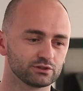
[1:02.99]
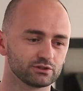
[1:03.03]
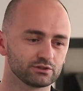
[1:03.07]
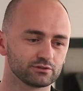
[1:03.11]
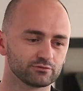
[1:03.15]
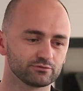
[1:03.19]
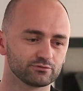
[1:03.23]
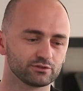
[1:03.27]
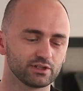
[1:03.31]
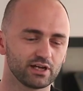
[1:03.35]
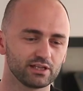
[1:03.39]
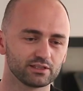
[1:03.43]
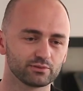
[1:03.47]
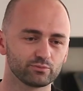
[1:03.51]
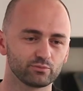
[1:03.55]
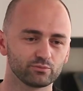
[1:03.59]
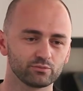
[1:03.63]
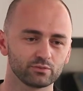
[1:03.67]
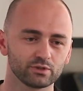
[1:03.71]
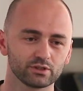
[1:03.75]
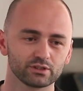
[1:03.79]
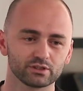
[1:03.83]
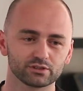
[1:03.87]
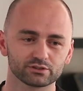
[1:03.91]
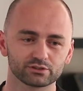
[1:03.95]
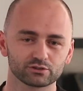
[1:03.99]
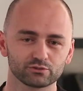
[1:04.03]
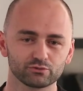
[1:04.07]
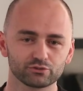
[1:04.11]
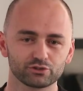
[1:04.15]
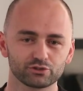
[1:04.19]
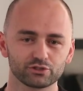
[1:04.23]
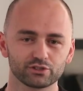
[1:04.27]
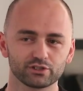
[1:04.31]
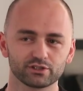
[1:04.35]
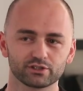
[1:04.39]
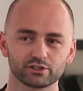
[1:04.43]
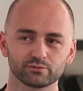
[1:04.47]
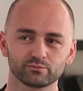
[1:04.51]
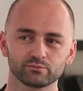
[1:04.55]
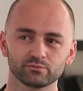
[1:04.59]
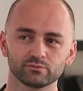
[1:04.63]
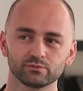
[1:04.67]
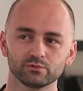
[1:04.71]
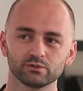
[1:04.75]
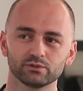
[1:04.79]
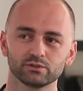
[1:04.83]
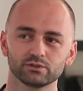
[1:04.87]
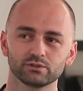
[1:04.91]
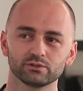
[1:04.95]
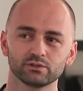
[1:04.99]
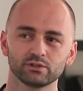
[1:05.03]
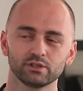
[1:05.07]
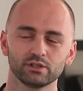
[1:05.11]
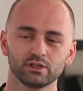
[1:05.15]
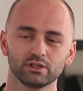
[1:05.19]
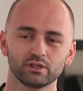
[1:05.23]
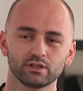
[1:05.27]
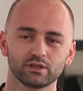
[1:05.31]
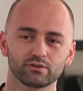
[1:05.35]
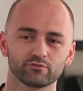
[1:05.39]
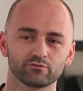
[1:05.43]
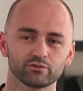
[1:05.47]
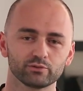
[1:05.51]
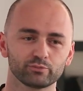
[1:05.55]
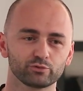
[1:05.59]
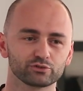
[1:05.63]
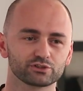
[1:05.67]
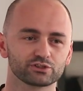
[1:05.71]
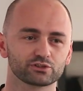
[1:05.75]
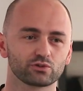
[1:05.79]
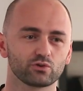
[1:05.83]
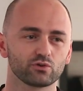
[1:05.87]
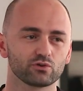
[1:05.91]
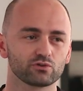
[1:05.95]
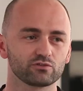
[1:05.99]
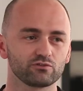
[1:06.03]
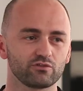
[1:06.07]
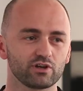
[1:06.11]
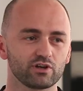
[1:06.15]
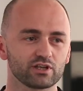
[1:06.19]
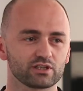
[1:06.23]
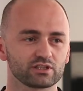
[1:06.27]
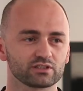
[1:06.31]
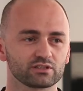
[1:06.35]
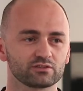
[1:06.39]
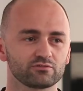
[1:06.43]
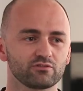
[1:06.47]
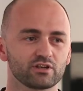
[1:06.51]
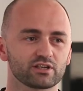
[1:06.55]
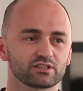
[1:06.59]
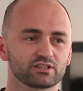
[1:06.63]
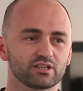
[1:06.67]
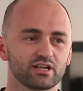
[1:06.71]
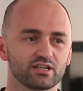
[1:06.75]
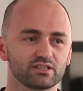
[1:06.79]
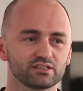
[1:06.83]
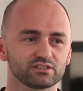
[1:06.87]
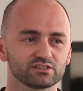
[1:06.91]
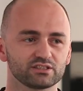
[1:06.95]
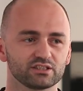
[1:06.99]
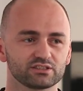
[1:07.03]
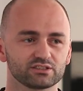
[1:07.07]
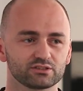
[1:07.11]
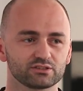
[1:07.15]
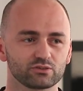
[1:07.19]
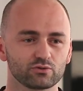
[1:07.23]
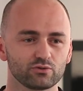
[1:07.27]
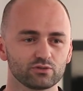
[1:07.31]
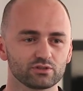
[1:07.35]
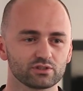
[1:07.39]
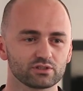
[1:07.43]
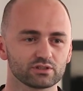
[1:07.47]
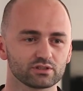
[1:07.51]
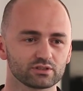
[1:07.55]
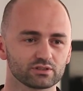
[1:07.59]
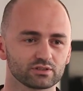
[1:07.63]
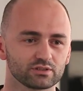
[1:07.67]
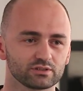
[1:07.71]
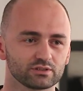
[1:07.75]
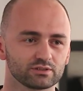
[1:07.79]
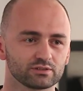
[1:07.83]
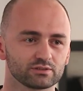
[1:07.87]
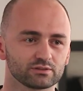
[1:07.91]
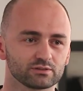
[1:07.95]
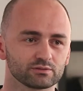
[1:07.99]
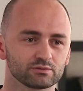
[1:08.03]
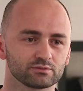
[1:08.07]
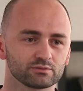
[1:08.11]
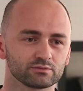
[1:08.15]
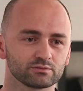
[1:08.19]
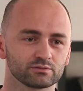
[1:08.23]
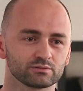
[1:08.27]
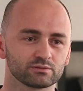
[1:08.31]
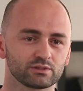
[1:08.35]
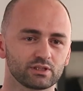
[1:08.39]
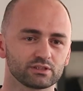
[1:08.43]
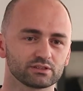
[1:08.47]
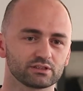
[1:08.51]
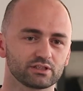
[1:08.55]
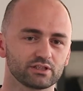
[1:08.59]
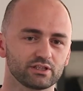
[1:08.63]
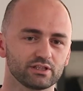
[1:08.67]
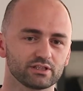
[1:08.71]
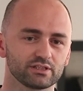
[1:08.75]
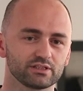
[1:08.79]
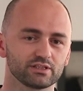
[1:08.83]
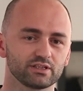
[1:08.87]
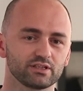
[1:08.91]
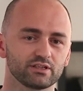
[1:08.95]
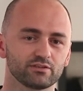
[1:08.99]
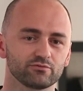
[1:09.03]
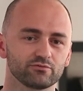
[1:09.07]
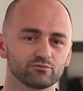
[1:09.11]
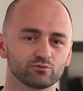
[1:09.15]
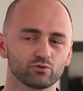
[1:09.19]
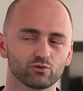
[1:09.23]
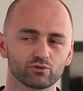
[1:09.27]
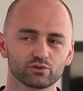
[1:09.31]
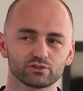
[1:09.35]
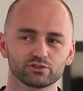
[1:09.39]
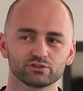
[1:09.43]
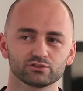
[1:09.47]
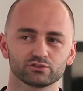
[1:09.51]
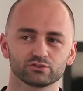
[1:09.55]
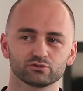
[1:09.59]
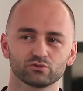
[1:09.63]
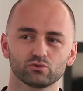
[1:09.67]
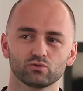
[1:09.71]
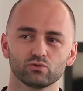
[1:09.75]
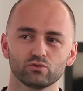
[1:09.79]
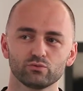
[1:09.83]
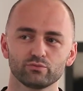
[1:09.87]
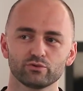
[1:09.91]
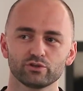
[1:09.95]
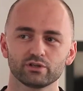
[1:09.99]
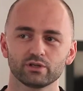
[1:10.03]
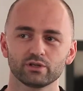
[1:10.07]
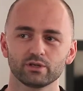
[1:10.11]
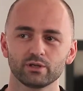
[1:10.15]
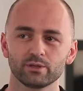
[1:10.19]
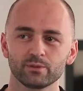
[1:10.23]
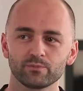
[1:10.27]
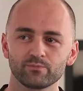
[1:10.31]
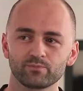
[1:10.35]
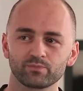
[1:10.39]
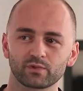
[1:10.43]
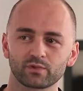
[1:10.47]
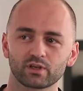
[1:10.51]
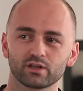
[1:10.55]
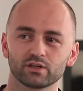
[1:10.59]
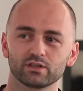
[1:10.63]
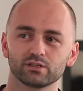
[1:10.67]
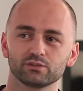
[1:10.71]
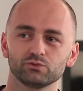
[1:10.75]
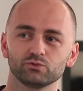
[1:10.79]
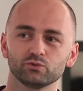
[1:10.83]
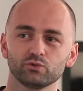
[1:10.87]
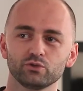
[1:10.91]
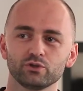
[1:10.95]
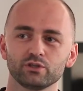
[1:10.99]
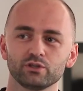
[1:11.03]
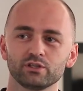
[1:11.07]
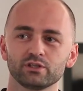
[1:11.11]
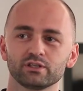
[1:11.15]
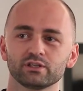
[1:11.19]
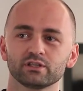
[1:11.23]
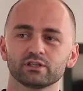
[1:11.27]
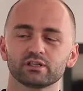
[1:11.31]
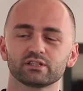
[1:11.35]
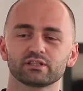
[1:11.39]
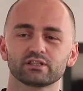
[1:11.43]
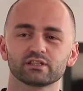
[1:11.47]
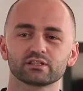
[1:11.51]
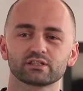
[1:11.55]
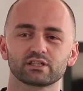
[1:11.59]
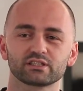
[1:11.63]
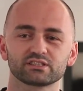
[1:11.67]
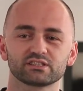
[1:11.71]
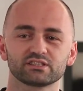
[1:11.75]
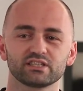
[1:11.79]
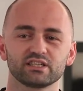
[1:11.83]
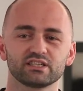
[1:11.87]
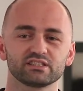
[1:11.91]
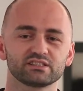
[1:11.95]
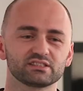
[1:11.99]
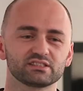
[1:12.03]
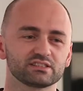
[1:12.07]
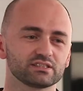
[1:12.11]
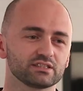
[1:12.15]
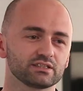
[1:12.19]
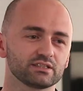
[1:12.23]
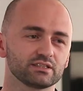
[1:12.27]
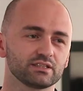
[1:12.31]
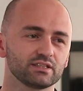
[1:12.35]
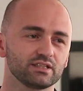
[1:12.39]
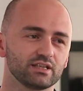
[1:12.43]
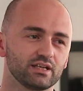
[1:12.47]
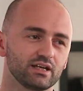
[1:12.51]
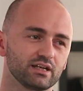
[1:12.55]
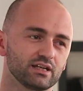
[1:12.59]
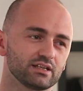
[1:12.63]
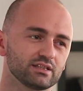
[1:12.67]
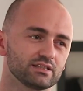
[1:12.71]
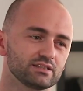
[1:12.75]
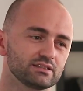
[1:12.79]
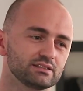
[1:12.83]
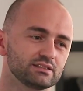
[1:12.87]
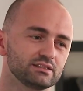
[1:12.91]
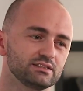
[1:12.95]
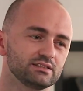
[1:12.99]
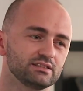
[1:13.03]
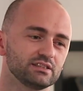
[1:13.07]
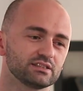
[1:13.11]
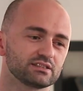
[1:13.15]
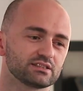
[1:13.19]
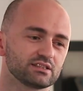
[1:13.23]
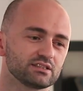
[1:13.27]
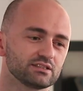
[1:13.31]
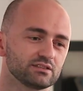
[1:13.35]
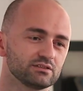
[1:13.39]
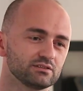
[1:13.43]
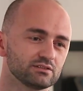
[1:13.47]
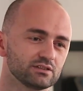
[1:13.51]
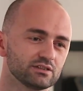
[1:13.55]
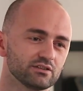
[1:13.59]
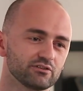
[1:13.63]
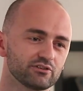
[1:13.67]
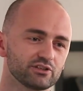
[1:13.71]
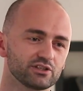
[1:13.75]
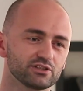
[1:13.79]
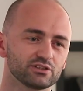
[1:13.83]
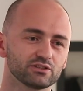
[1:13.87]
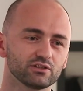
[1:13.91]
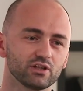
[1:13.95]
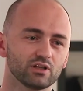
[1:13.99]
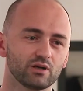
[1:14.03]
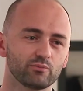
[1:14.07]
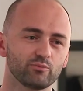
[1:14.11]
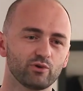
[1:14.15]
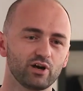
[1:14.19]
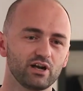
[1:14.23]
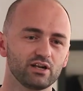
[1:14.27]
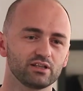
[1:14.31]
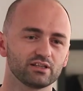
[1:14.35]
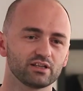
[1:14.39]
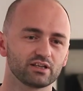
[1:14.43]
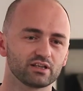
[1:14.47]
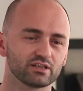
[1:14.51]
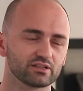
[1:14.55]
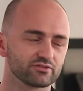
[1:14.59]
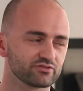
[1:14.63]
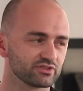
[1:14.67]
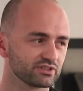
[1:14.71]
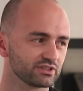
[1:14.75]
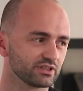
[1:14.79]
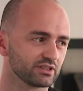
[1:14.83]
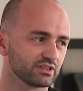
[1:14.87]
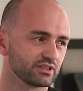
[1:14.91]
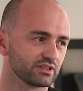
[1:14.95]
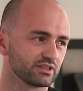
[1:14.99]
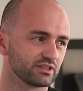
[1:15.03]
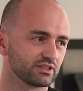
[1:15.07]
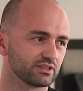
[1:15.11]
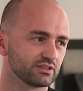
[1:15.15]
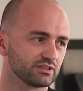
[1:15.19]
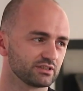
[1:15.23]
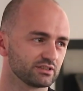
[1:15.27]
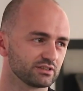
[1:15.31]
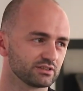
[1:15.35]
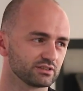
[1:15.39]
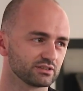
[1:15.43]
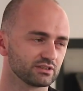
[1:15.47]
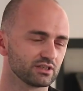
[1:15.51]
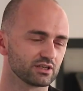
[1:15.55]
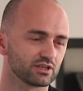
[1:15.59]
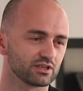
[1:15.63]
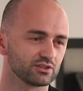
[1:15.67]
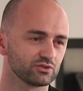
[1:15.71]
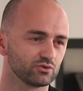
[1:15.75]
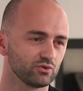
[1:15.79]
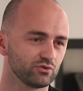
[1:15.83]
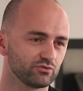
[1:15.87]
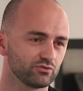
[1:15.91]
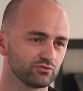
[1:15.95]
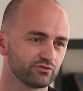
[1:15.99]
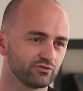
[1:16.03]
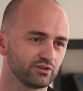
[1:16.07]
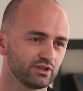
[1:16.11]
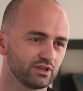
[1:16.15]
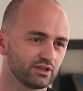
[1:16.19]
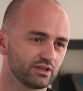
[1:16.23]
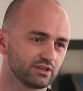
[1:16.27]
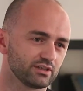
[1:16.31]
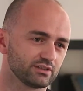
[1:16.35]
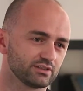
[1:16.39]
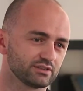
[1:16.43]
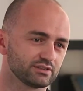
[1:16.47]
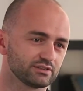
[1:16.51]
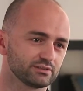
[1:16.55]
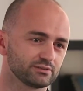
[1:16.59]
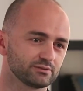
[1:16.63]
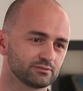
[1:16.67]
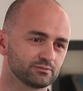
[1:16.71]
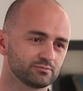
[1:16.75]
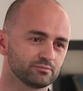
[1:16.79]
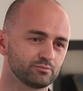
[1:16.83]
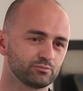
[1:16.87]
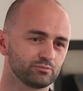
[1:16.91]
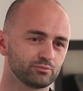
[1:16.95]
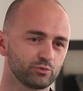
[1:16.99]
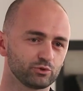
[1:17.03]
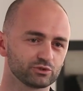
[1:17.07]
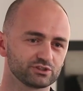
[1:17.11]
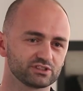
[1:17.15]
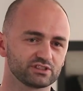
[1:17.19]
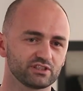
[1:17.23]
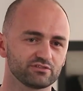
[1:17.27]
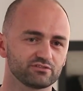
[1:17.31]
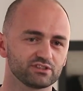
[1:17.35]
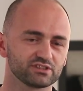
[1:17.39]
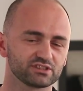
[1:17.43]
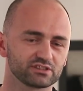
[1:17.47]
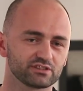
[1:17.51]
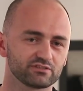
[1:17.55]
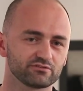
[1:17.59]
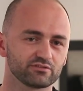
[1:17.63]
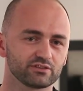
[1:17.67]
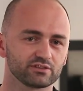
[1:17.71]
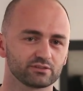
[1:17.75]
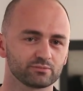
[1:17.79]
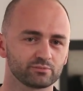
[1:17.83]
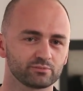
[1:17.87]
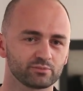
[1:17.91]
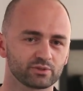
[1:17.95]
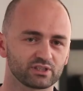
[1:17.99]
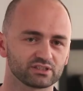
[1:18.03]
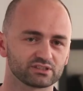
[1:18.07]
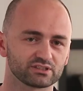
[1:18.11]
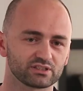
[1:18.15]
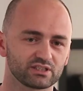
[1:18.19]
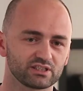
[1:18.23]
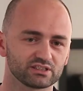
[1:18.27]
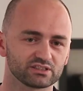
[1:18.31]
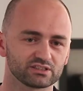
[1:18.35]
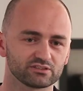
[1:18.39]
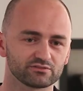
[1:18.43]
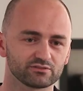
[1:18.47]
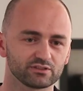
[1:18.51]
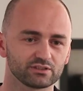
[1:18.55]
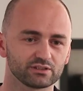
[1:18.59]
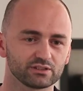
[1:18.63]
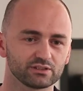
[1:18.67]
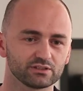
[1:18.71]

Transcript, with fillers: Э, в данном а, случае это э, выпуск о квартальной застройке, конкретно в городе Сухуми. Ну и это касается, если говорить глобально, всех э, городов постсоветского пространства.